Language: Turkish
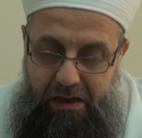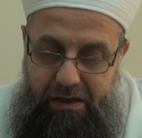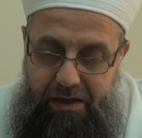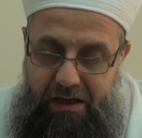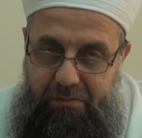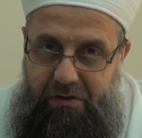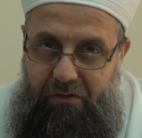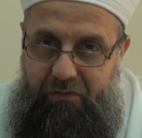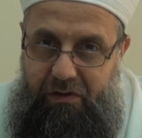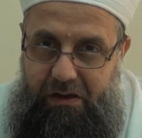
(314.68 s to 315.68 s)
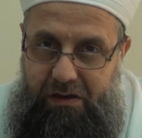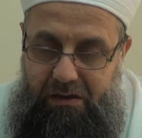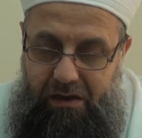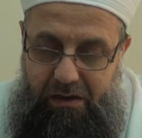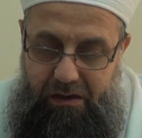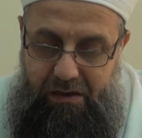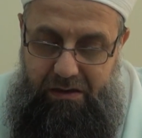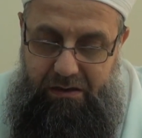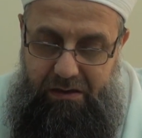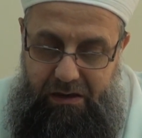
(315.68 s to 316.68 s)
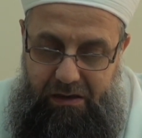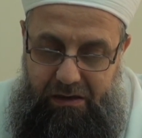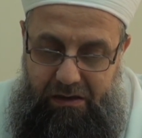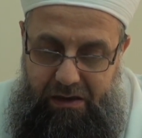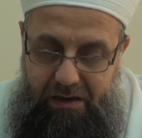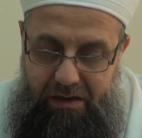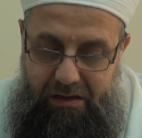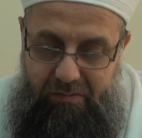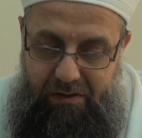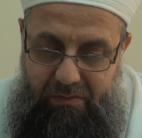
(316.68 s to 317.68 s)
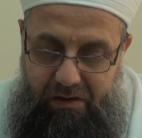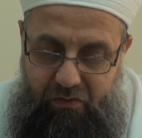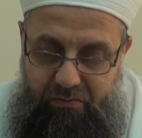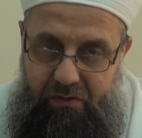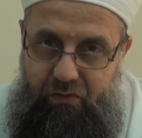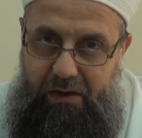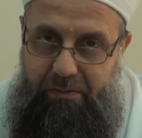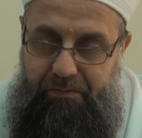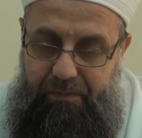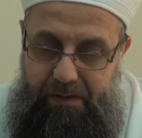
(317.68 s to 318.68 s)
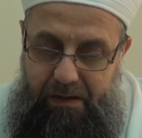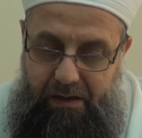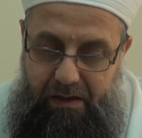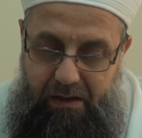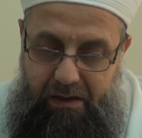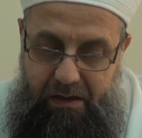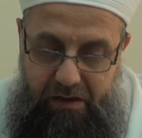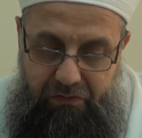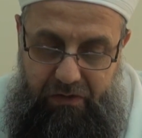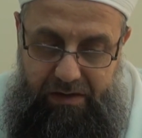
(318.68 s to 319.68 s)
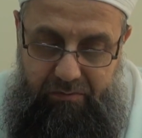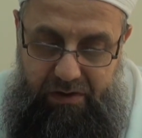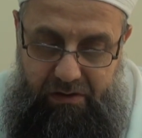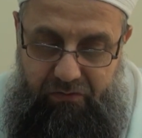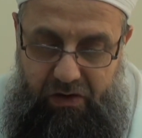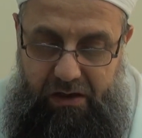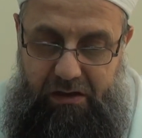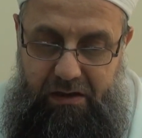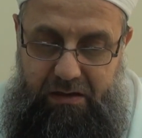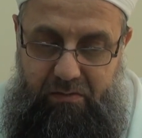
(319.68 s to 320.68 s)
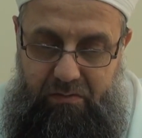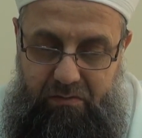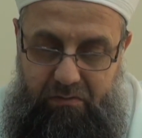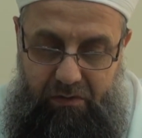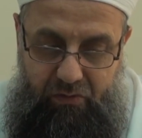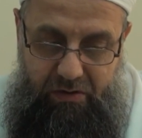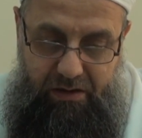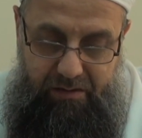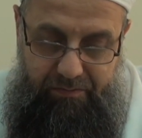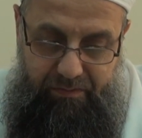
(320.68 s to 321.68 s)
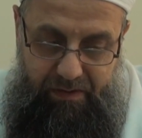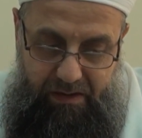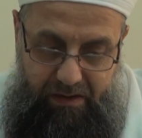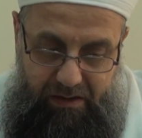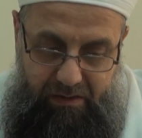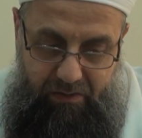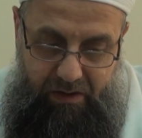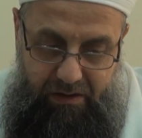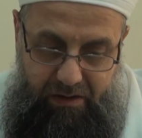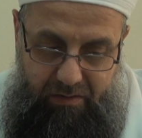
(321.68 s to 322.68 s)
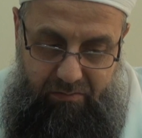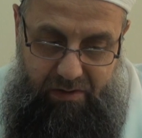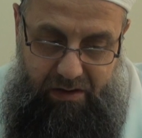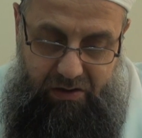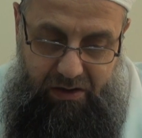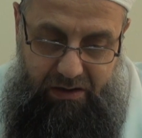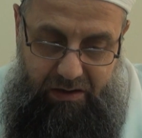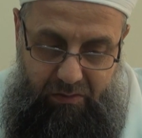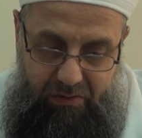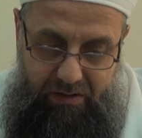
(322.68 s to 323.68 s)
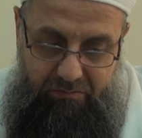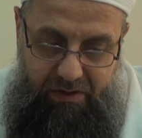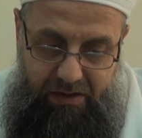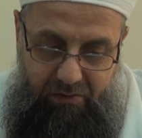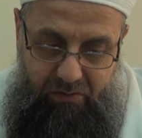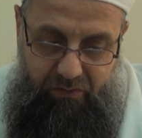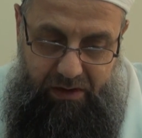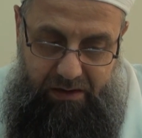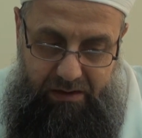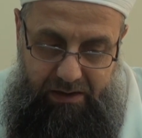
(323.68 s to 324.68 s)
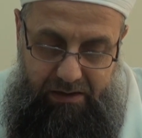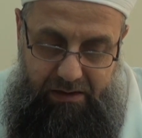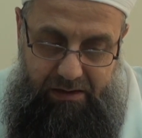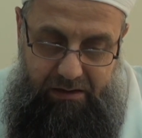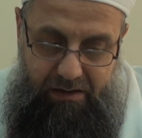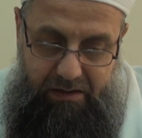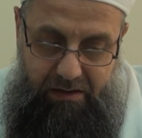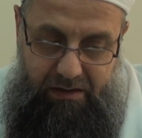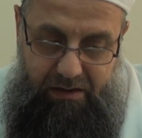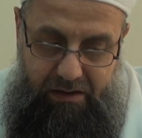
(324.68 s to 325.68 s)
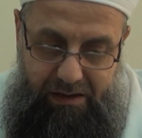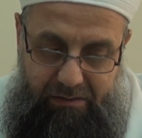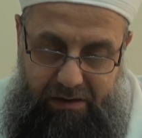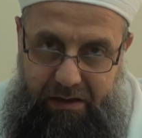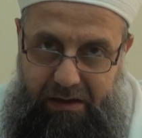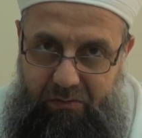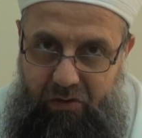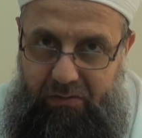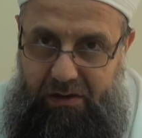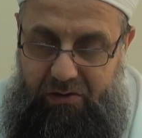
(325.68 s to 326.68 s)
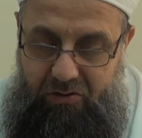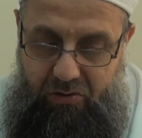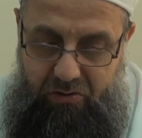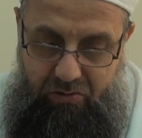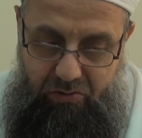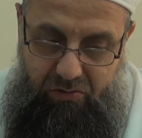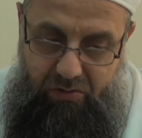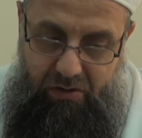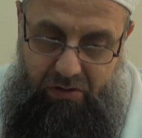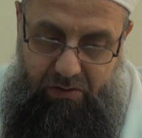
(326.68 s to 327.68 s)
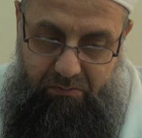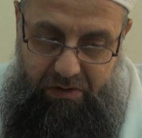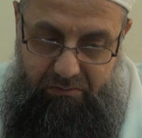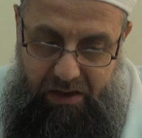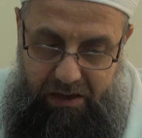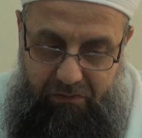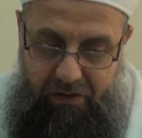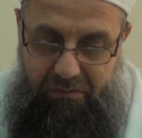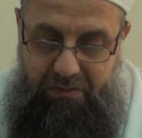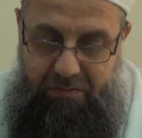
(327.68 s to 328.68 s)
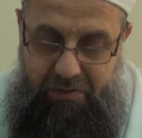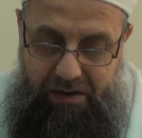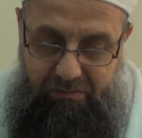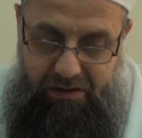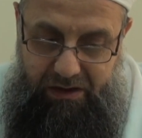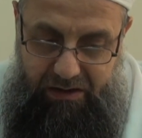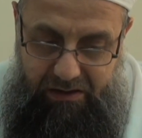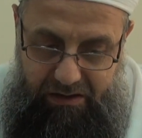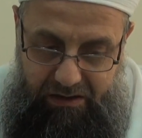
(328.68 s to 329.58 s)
Her bir fiil için ayrılık hasıl değildir. Neden? Min merfu merfudan. Her fiilin bir faili lazım. Merfusu lazım. Fe in temme şayet tam olsa bihi o faille necettin kelamen kelam olmak. sözün bir mana ifade etmesi bakımından,